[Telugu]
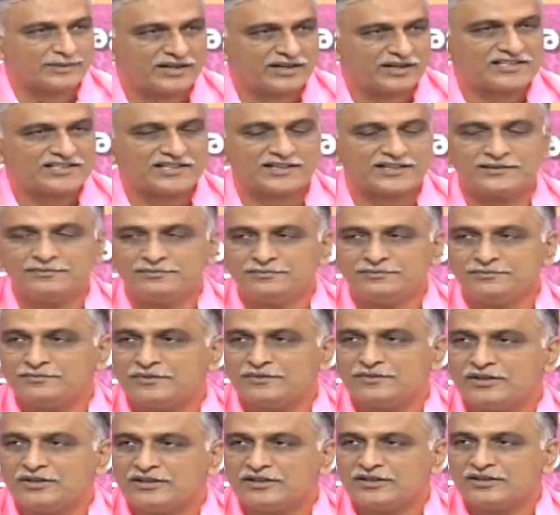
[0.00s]
సమాచారం
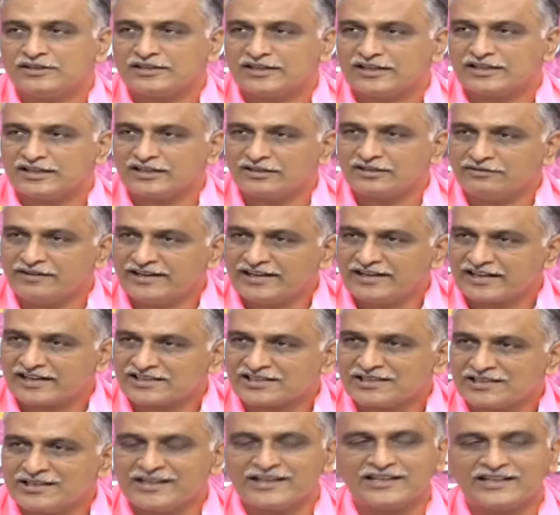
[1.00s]
ఇలా ఇరవై
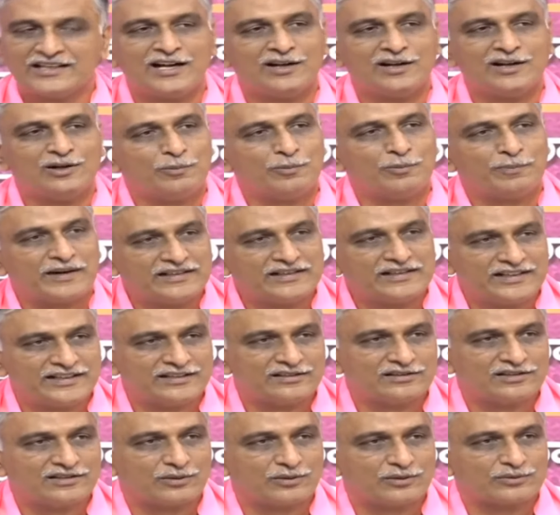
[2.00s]
లక్షల ఎకరాల్లో పంట
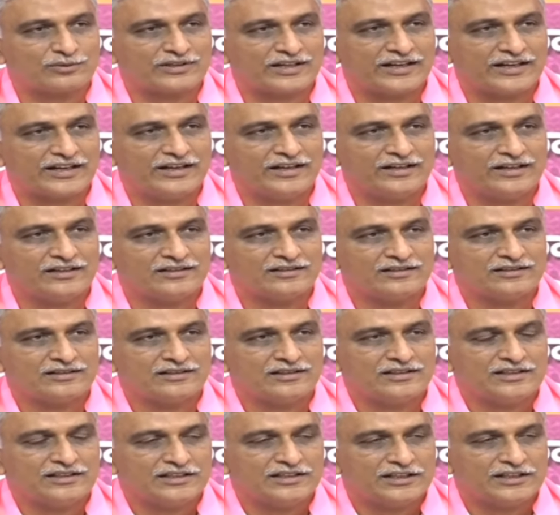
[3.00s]
ఎండుతూ ఉంటే
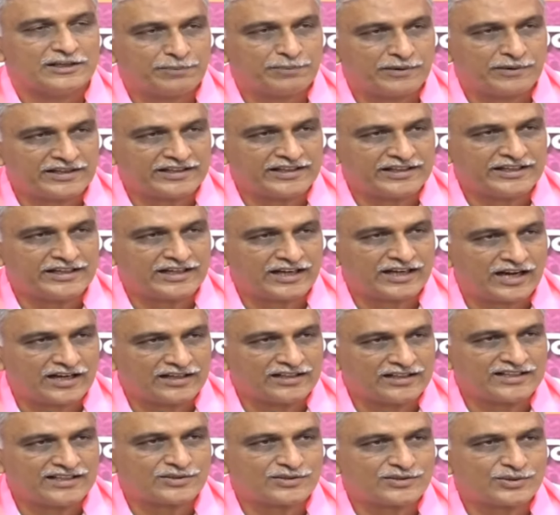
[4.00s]
ఇప్పటికీ
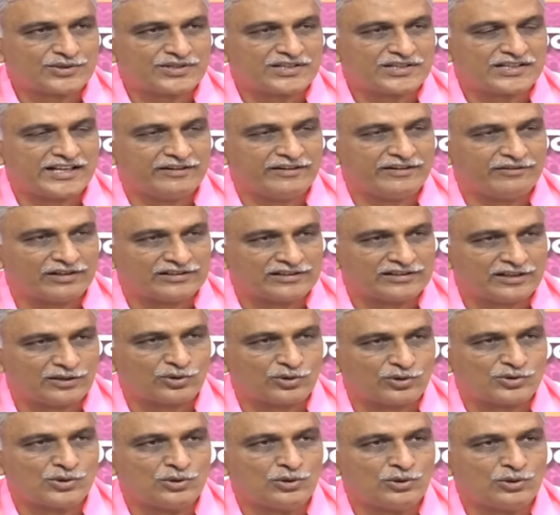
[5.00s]
కాంగ్రెస్ వచ్చిన ఈ వంద
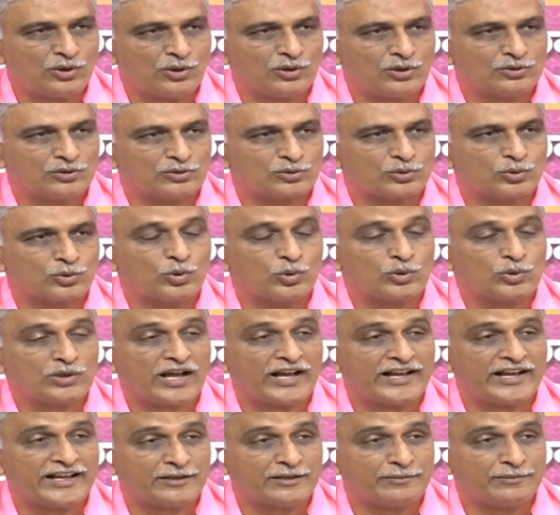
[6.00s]
రోజుల్లో నూట
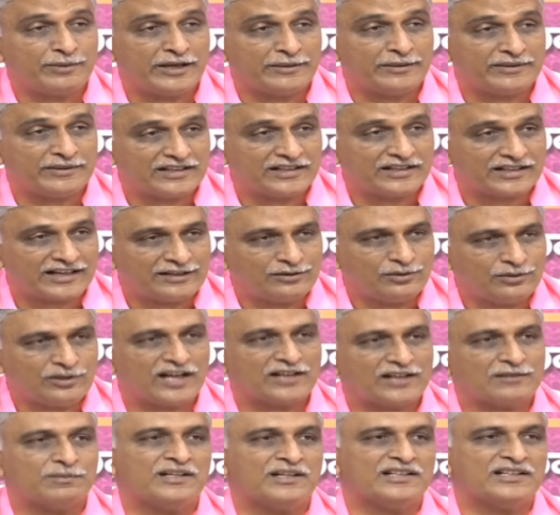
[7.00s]
ఎనభై మంది రైతులు
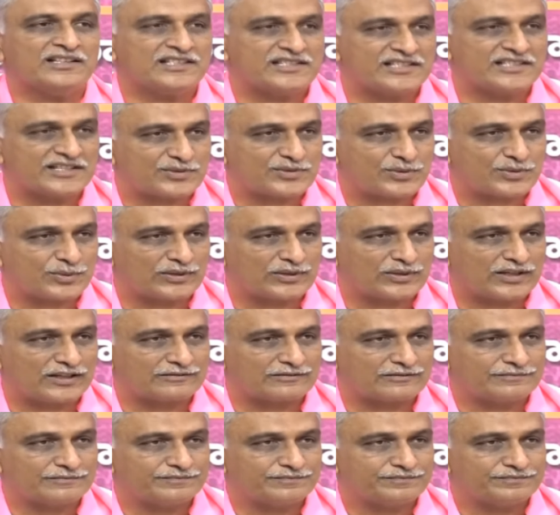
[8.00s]
ఆత్మహత్య
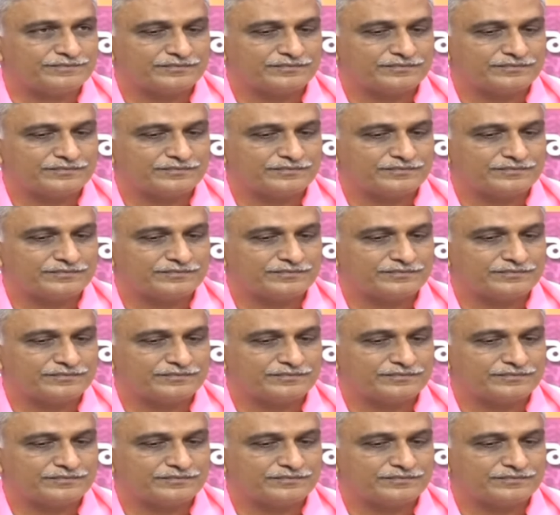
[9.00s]
చేసుకున్నారు